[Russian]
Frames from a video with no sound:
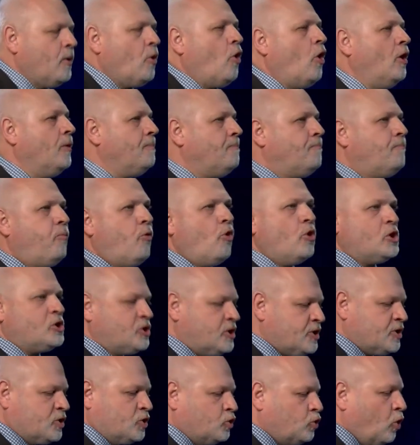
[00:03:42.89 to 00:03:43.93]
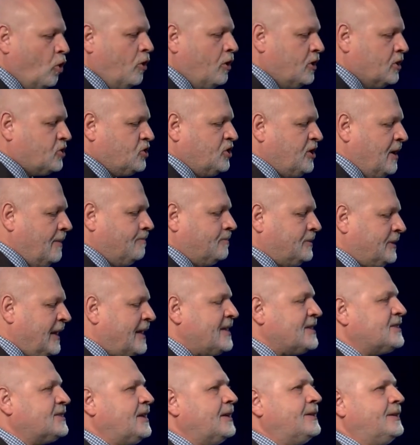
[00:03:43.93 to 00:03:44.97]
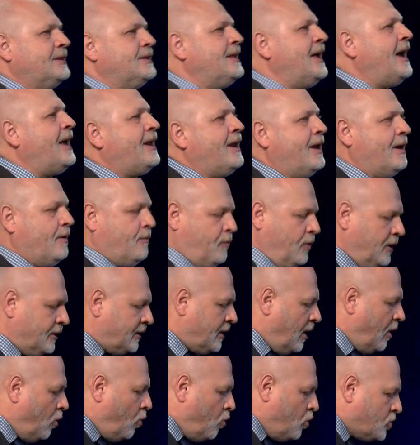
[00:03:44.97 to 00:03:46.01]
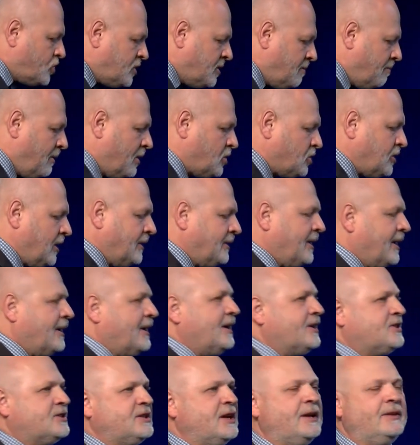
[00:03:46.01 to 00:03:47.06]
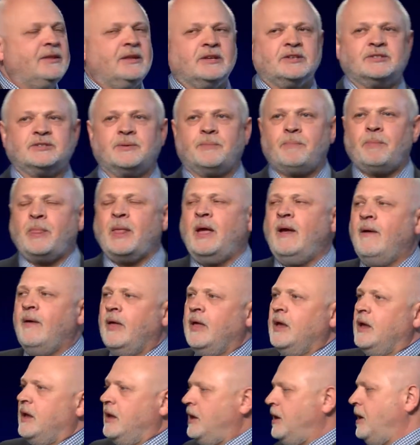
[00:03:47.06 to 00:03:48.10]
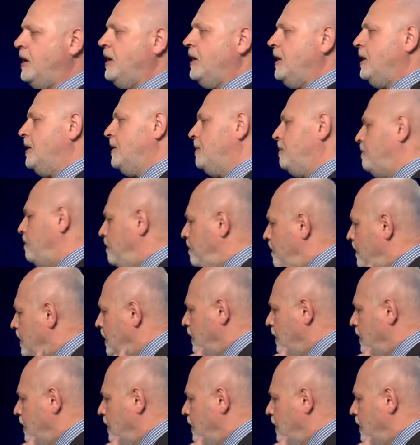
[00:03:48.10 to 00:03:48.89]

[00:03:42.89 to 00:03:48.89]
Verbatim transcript: он больше стоил, чем 300 динариев. Это очень большая драгоценность. И